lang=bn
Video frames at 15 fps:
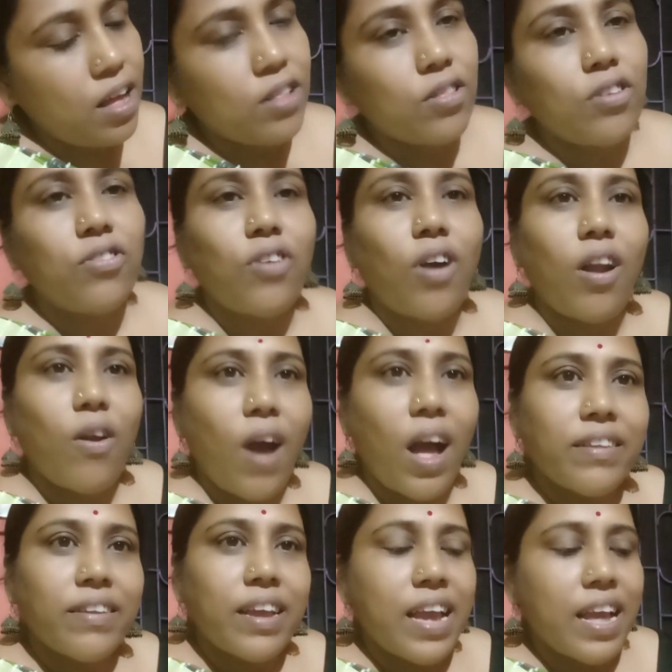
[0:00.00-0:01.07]
তো চলো
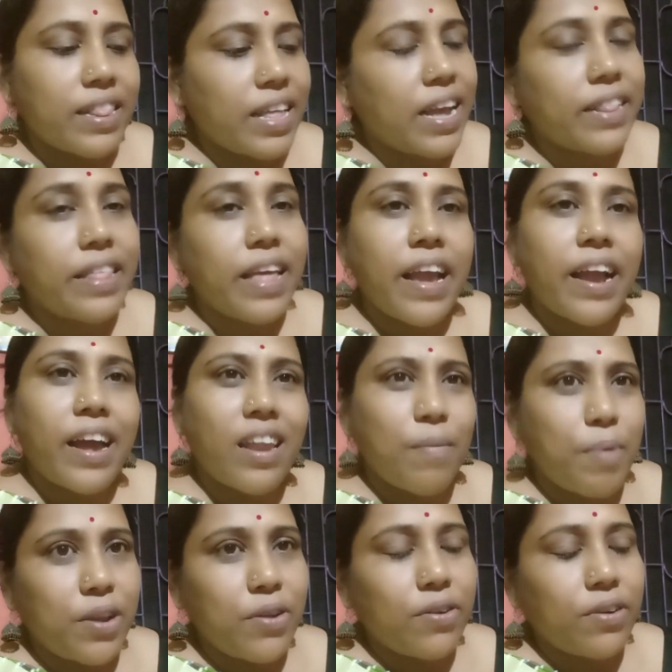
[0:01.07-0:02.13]
আজকে খেতে খেতে
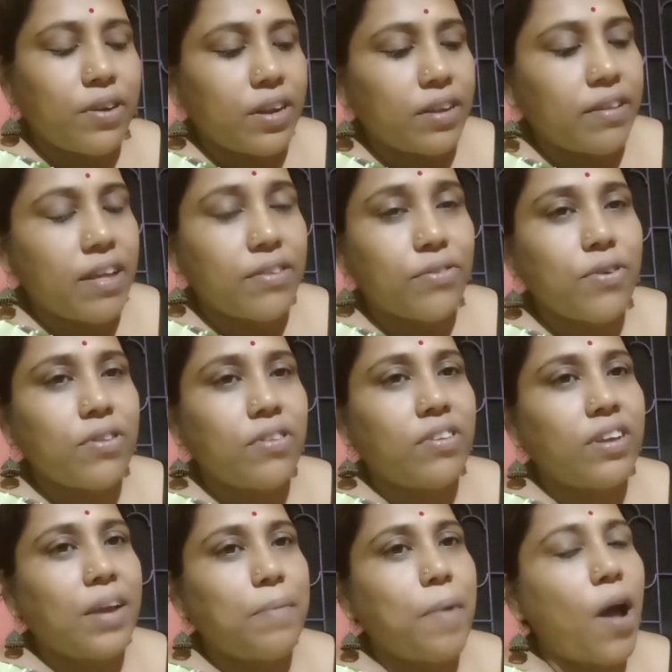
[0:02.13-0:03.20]
এখানে ভিডিওটা শেষ
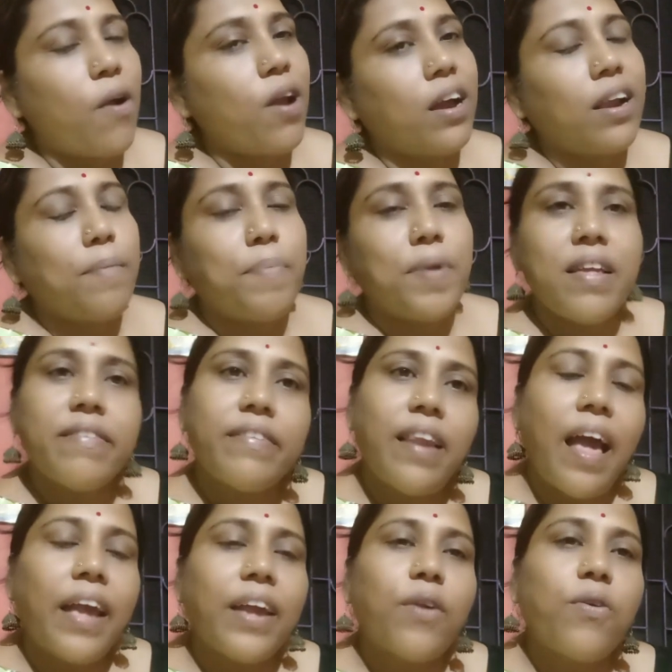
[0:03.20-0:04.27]
করছি ভালো লাগলে প্লিজ
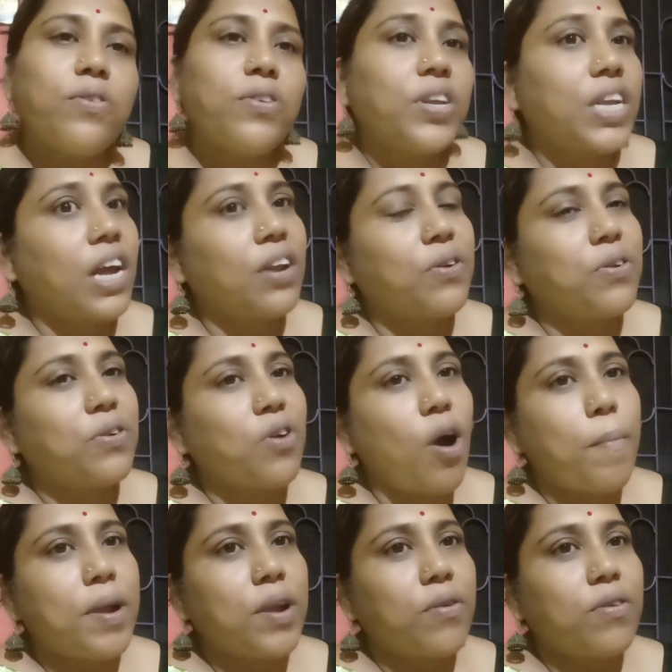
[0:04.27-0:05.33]
লাইক করো শেয়ার করো
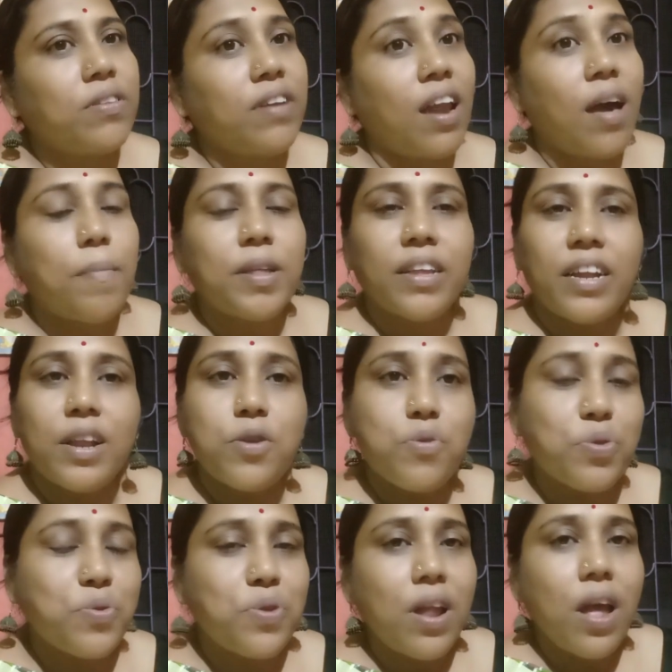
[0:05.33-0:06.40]
কমেন্ট করো যারা আমার চ্যানেল
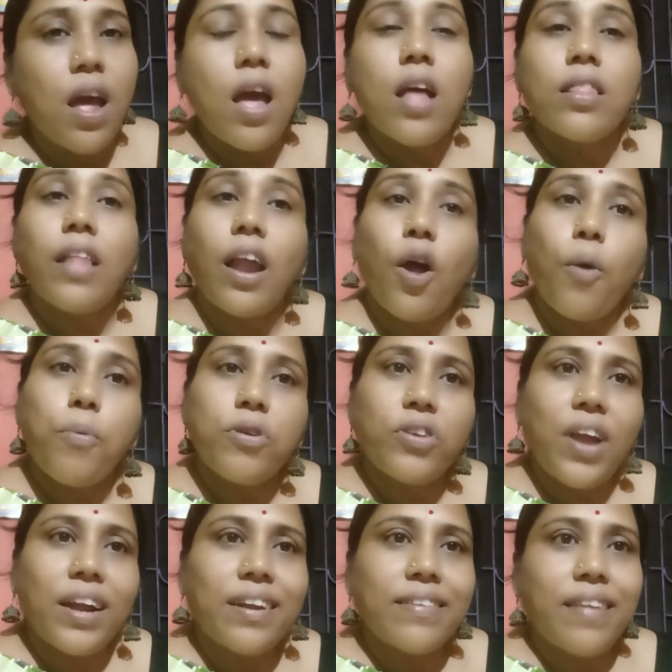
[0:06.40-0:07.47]
নতুন তারা
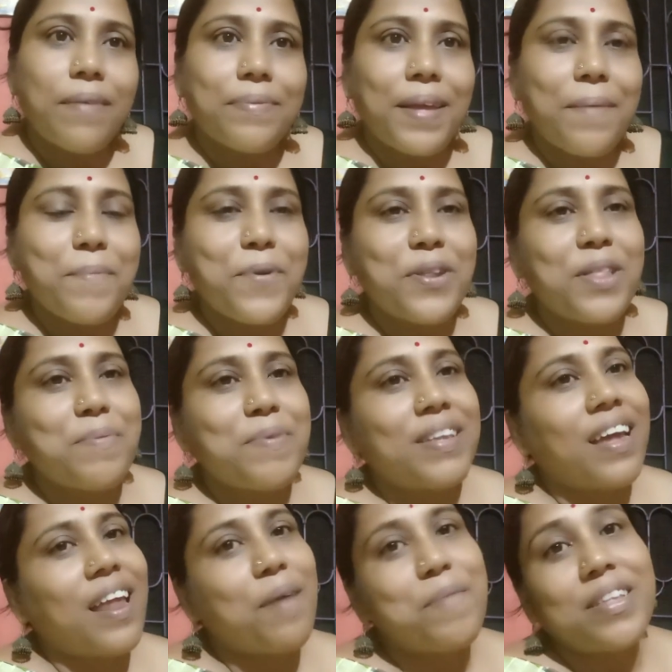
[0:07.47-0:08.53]
অবশ্যই একটা সাবস্ক্রাইব করে দেবে
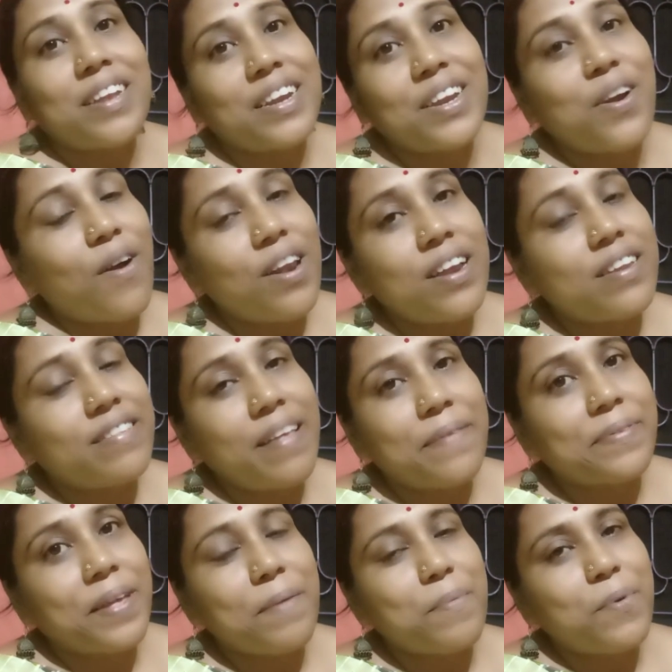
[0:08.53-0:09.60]
যারা আমার চ্যানেলটি অলরেডি
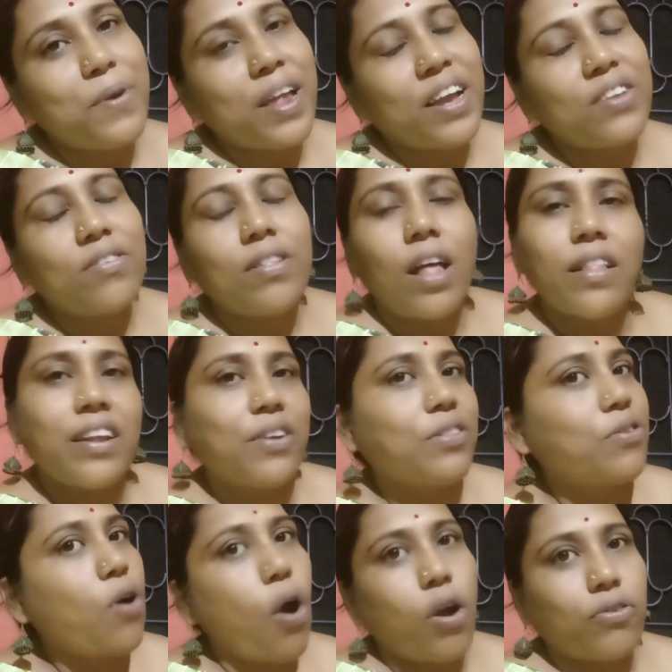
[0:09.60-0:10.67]
সাবস্ক্রাইব করে রেখেছে
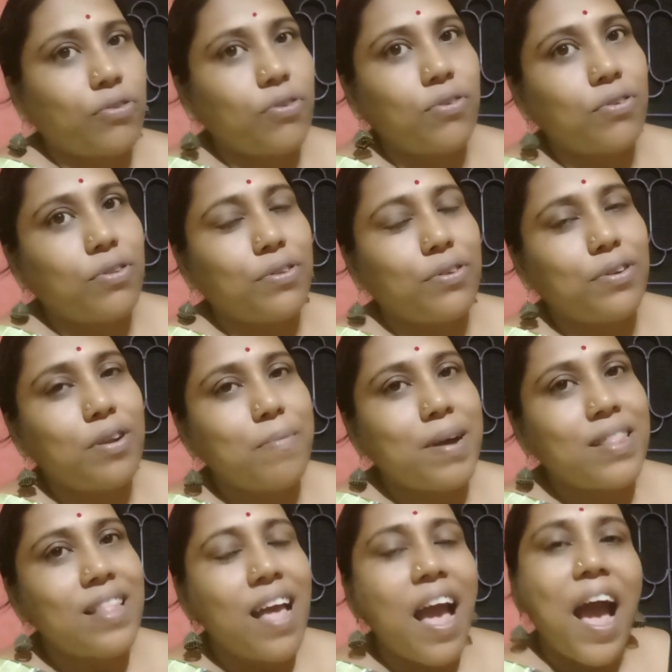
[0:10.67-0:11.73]
তাদেরকে তো অসংখ্য
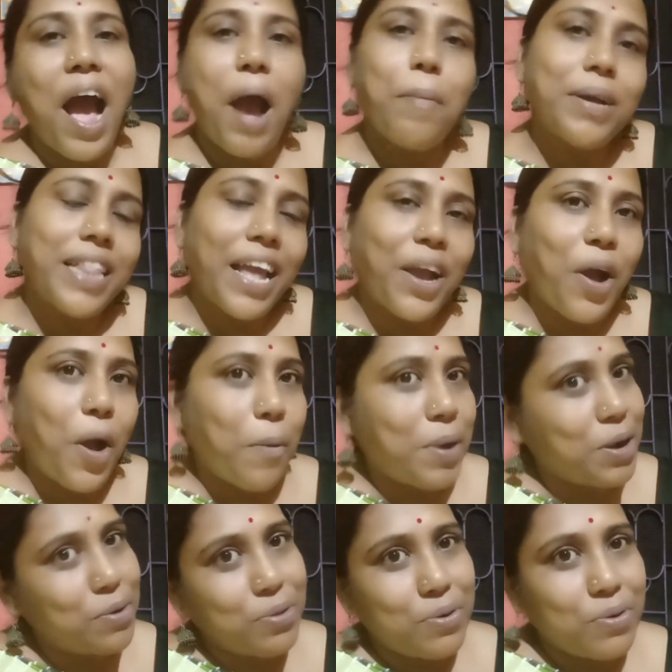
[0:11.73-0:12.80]
ধন্যবাদ আবার দেখা
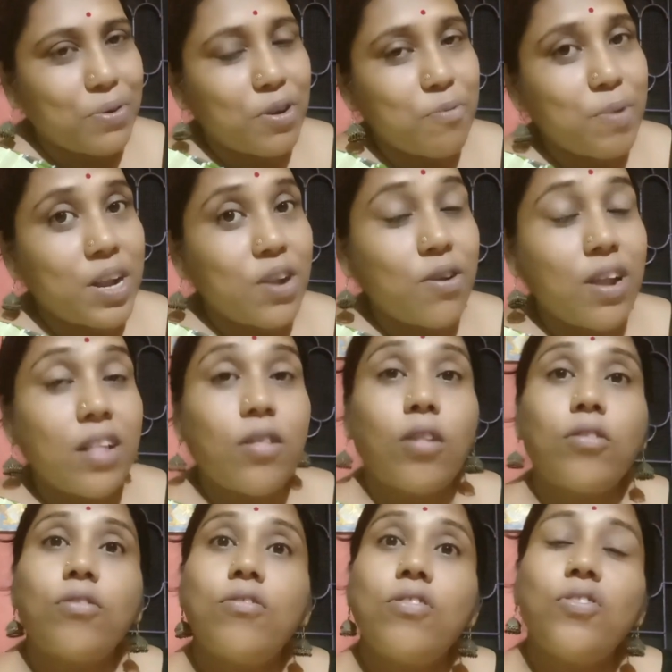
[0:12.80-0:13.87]
হবে নতুন কোনো ভিডিও নিয়ে
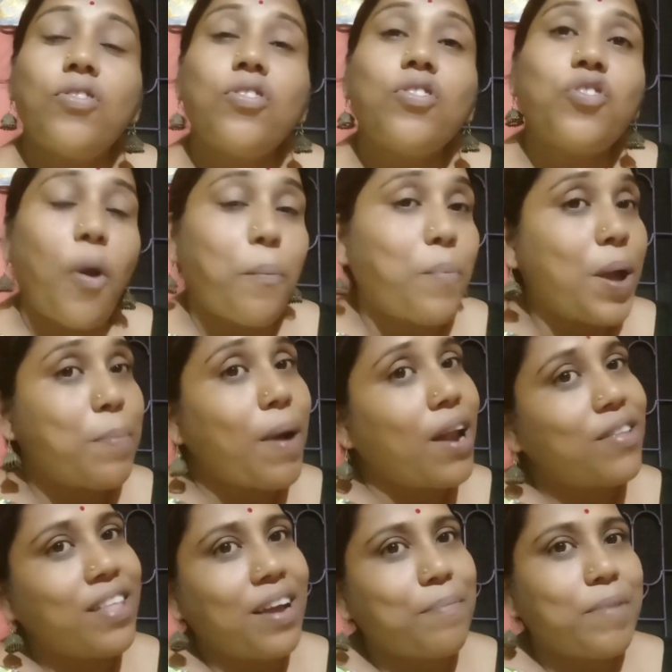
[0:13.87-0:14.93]
ততক্ষণের জন্য সবাই
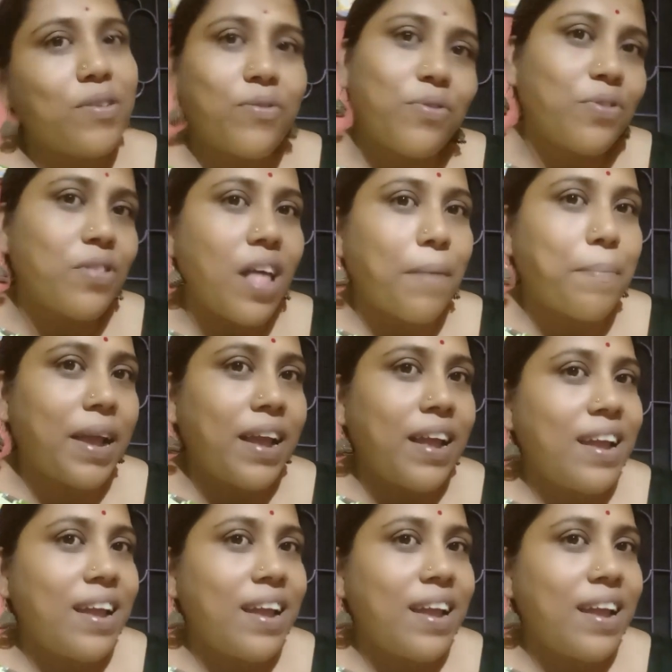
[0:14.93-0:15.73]
ভালো থাকবে সুস্থ থাকবে